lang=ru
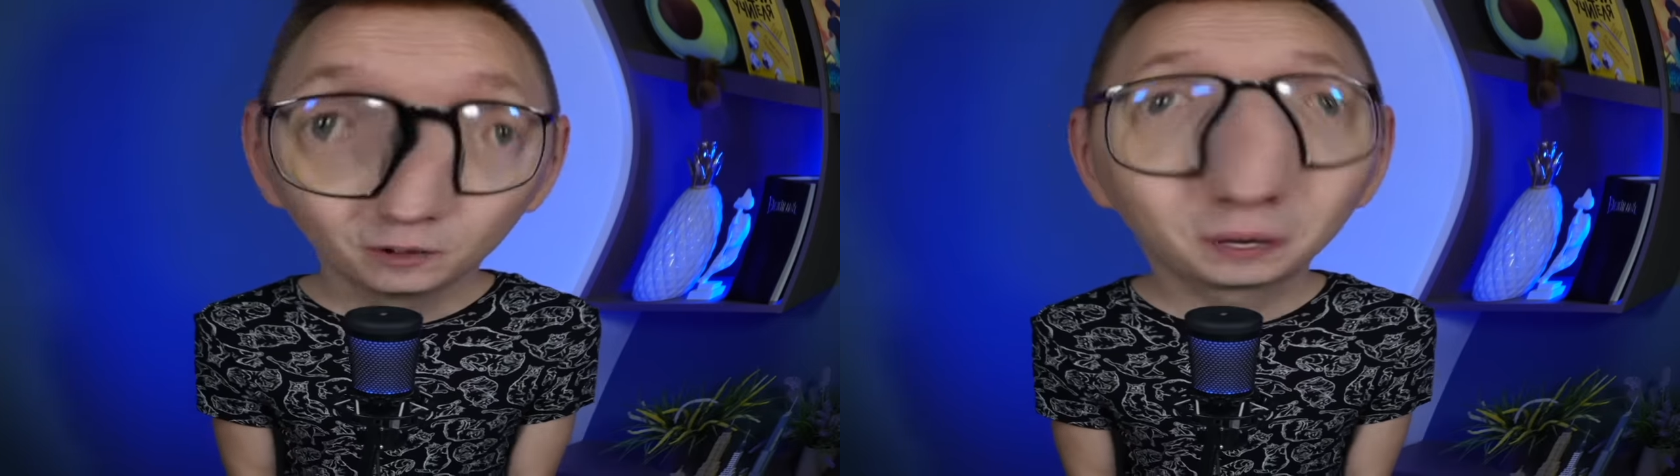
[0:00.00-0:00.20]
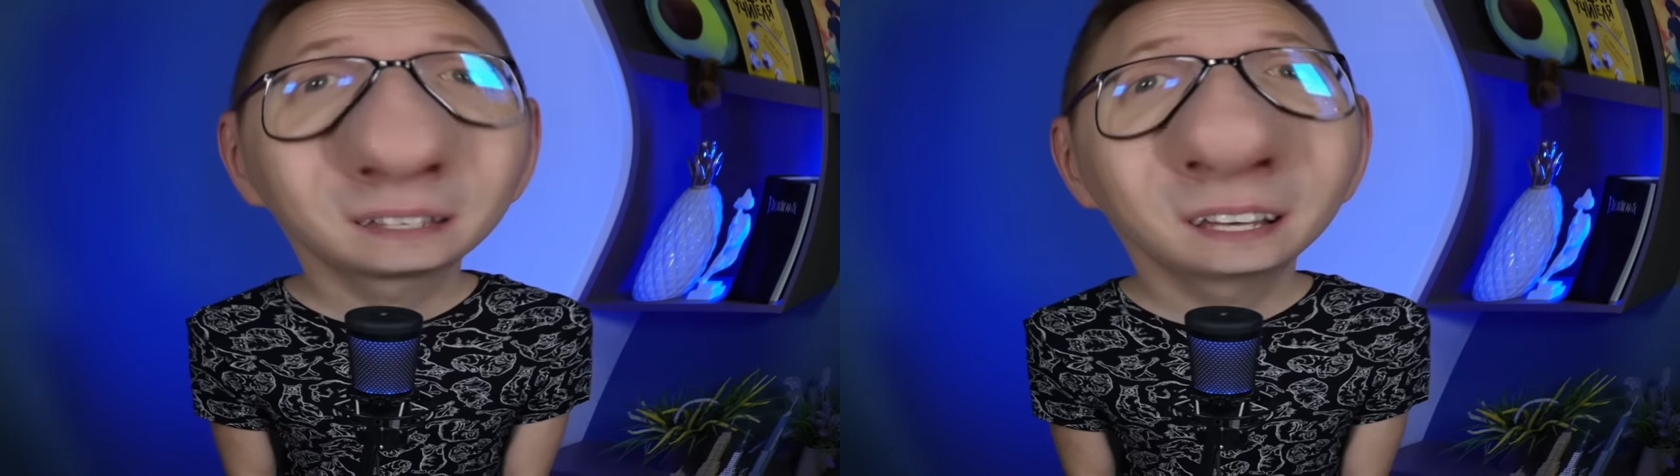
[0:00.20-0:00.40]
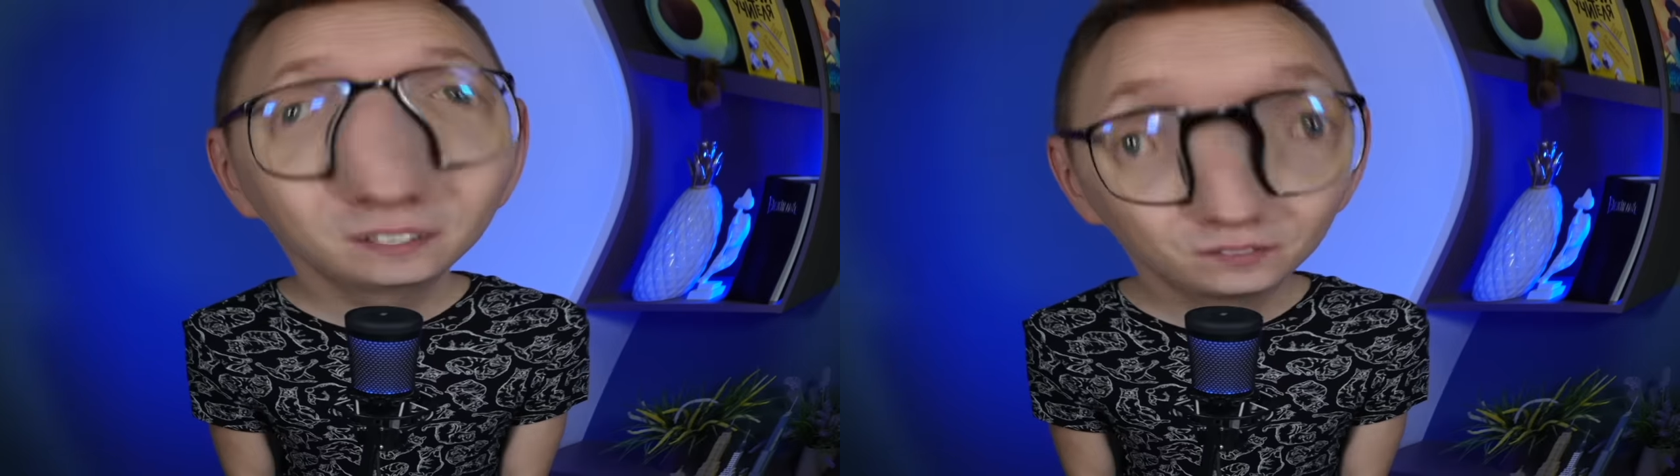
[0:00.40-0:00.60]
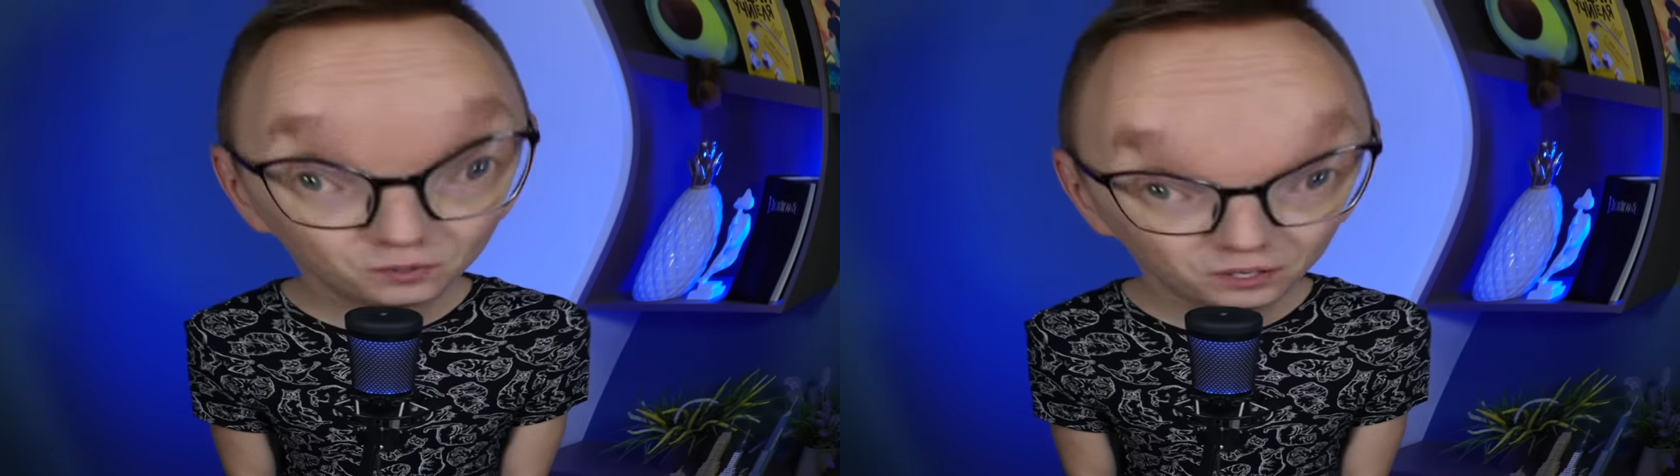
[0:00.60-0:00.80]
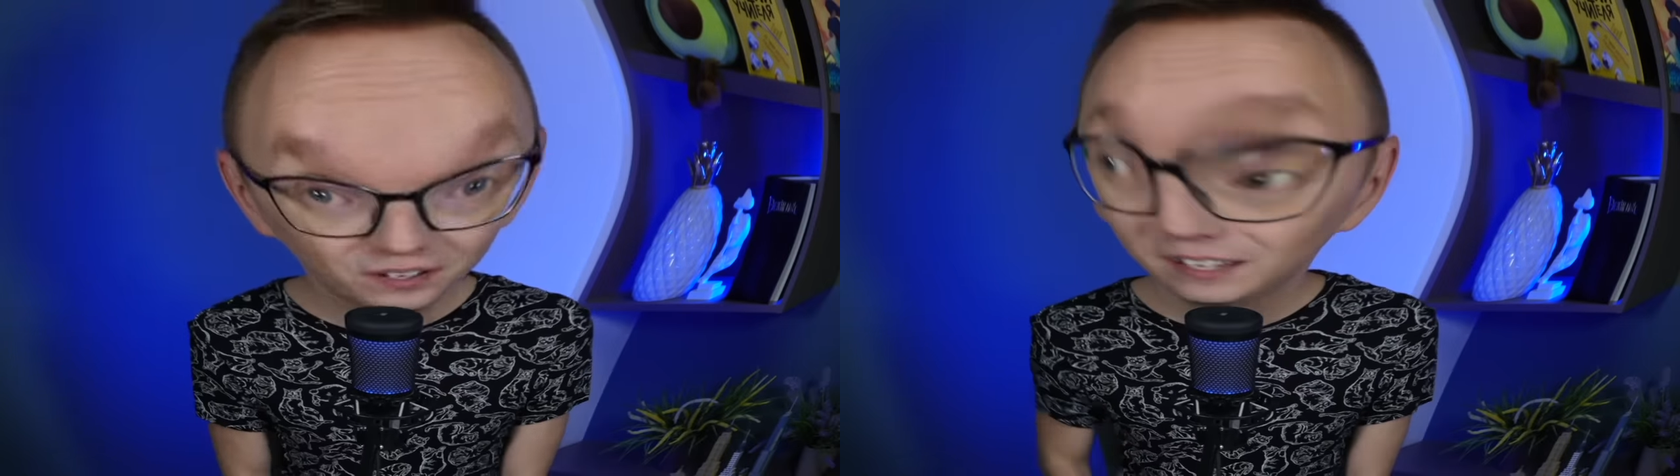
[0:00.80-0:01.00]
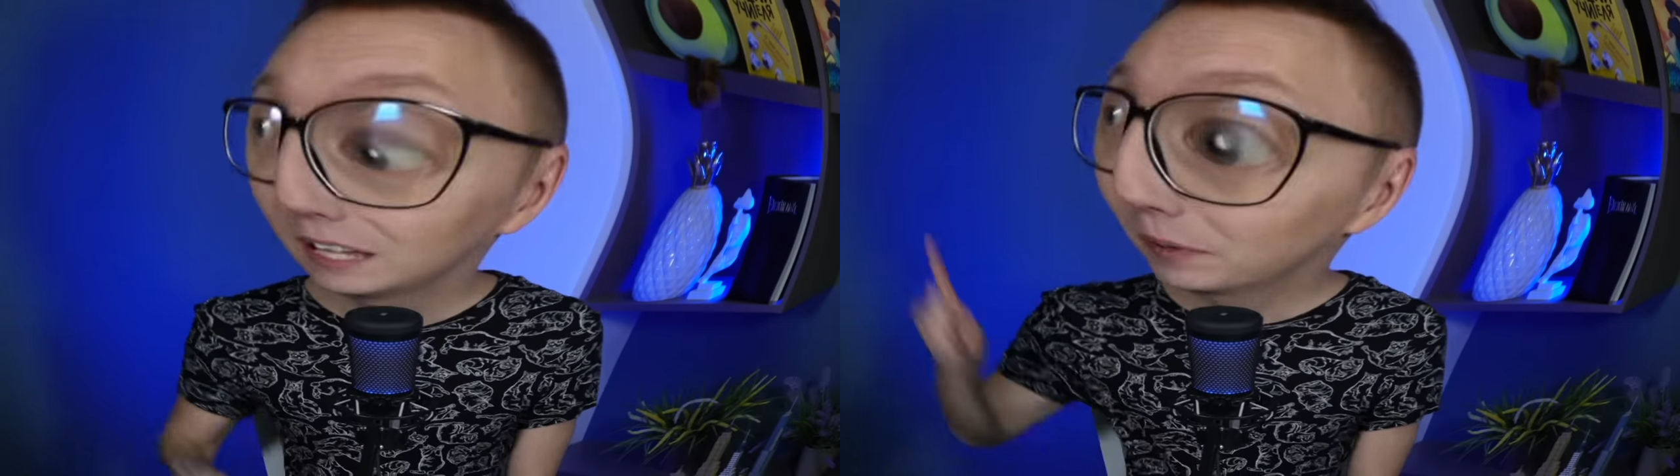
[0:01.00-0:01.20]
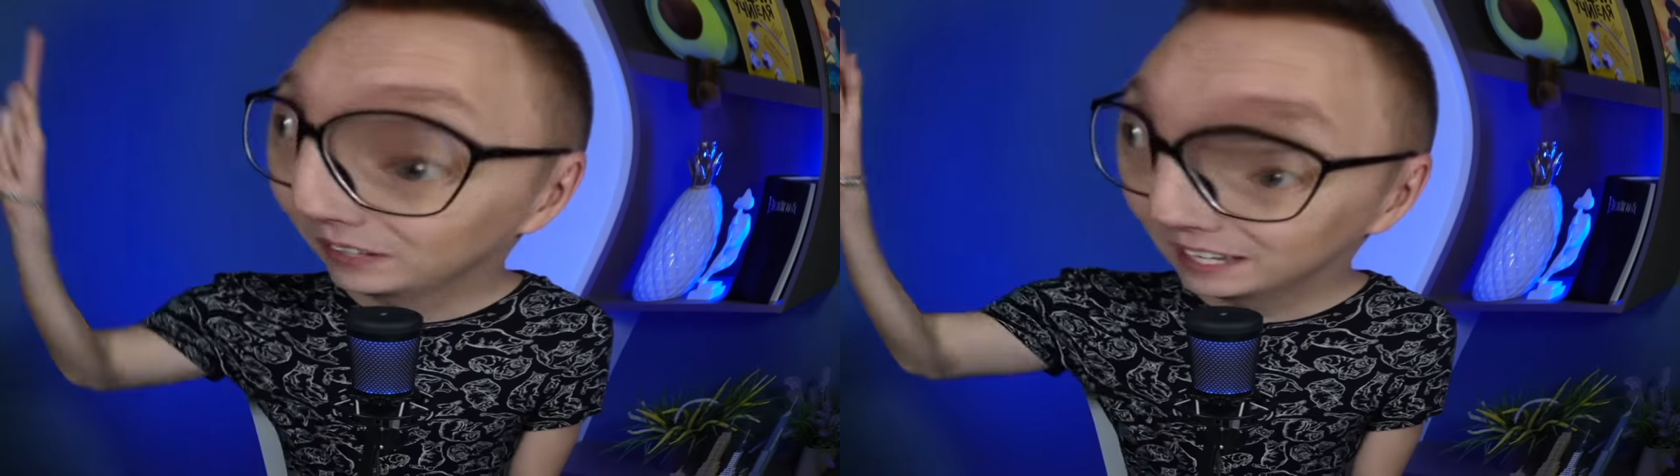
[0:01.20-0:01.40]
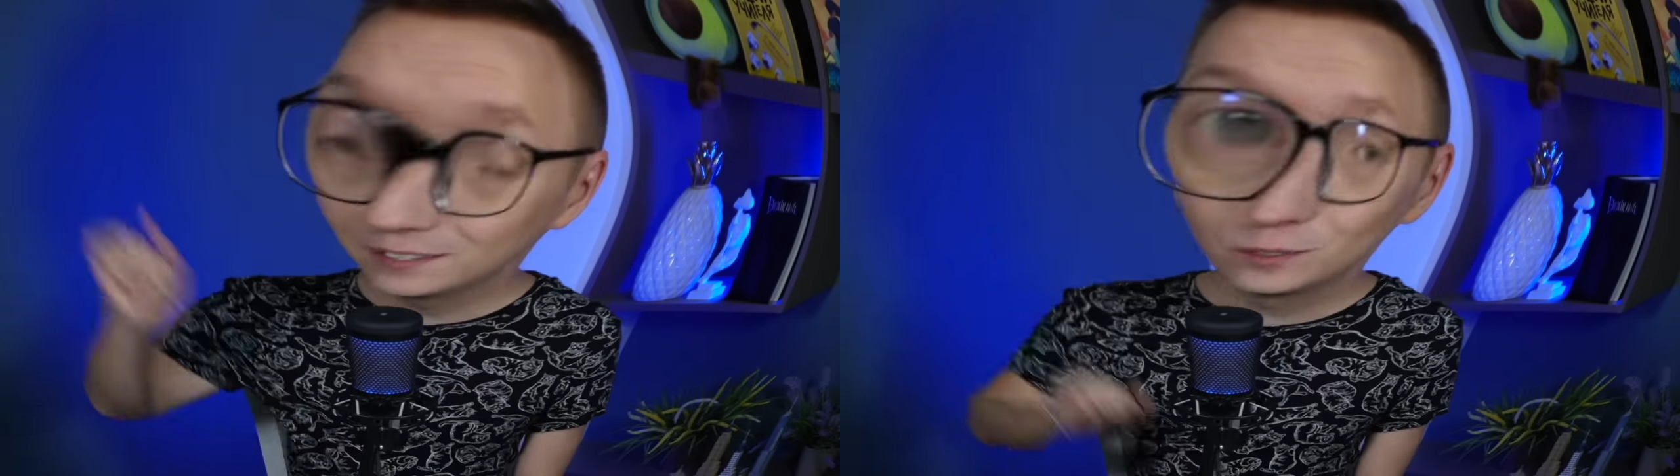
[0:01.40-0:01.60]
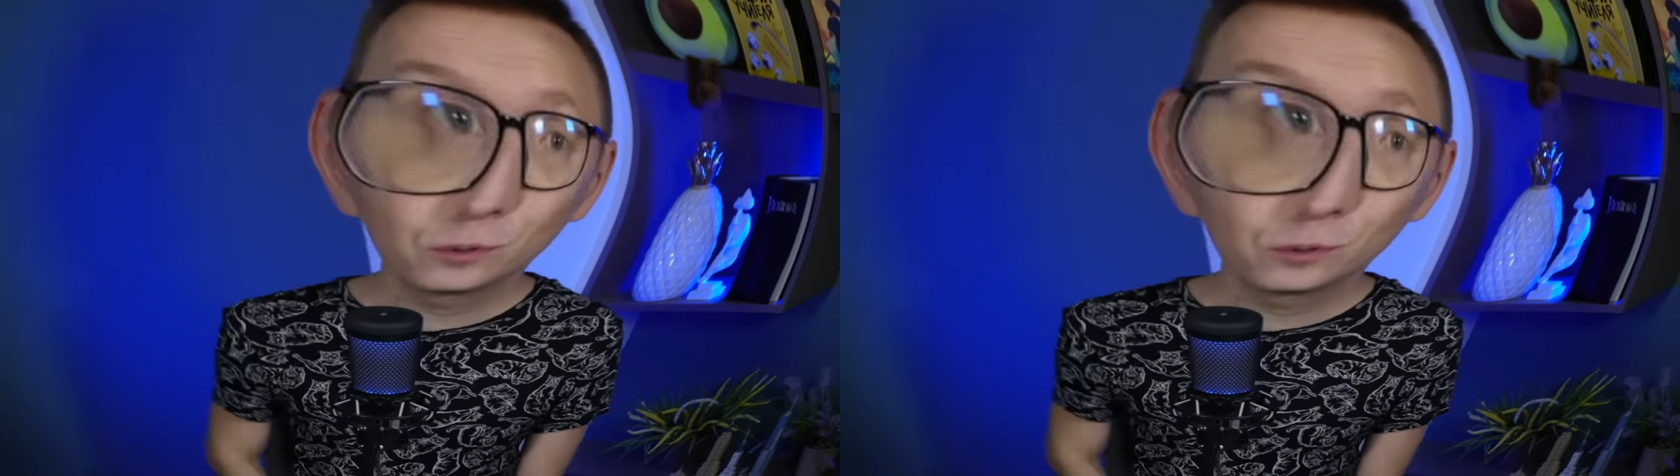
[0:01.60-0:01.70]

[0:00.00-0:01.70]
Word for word: Бросайте все и отправляйтесь на